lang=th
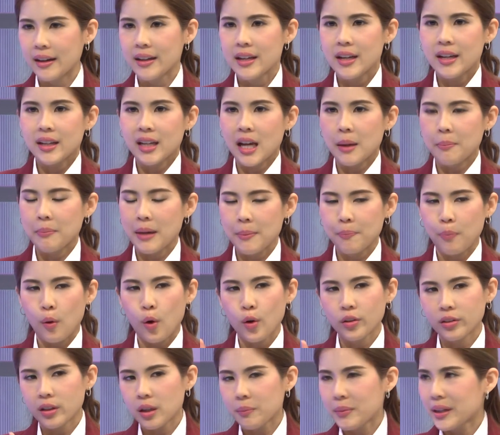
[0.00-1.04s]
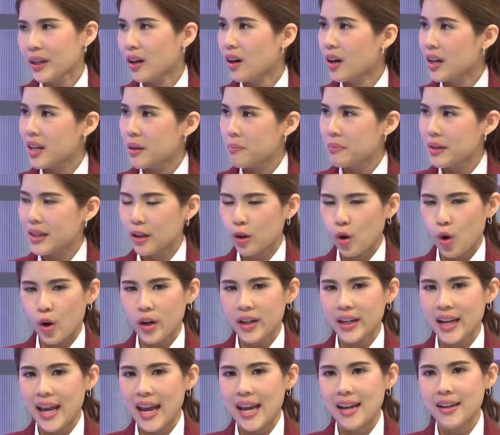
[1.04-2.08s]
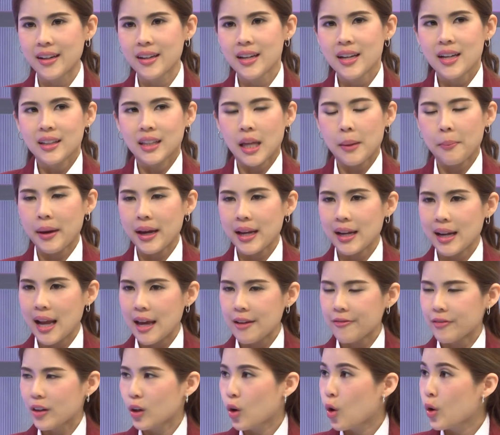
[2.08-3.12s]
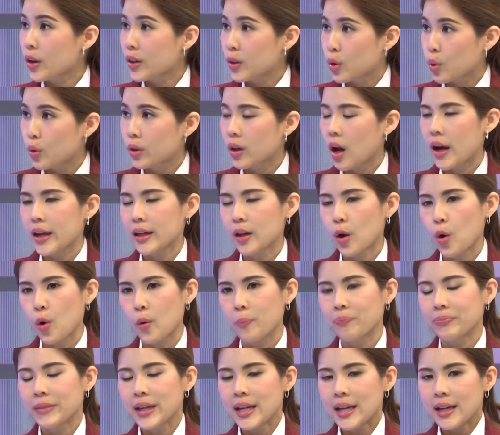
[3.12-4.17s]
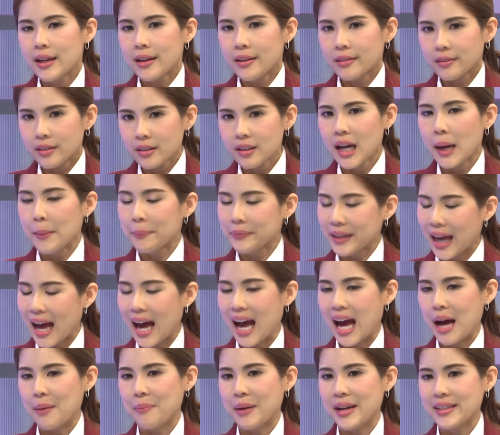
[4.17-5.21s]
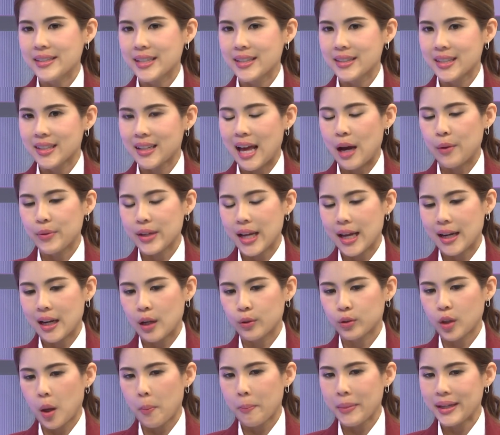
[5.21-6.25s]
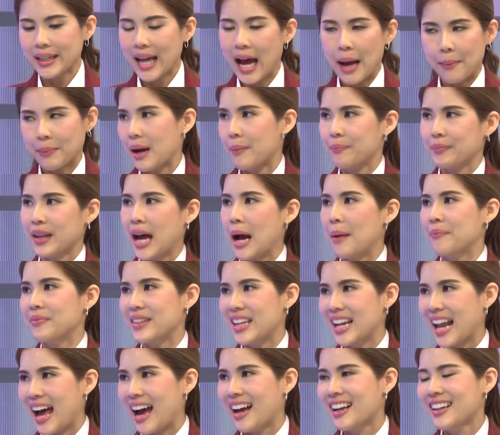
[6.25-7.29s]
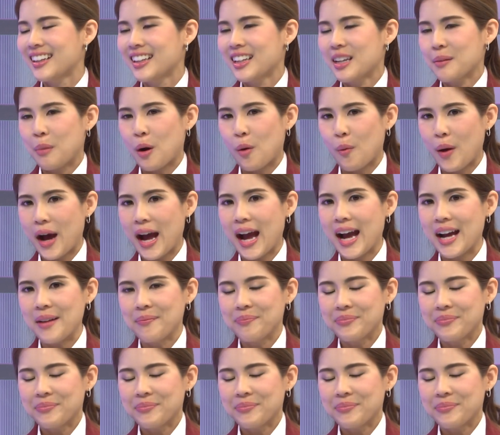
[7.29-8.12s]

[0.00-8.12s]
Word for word: งทำไมโพสต์แล้วไม่ค่อยมีคนเห็นทำไมไลฟ์แล้วคนดูน้อยลงซึ่งคำถามจริงๆแล้วเนี่ยเราต้องไม่ถามคำถามนี้ละเพราะว่า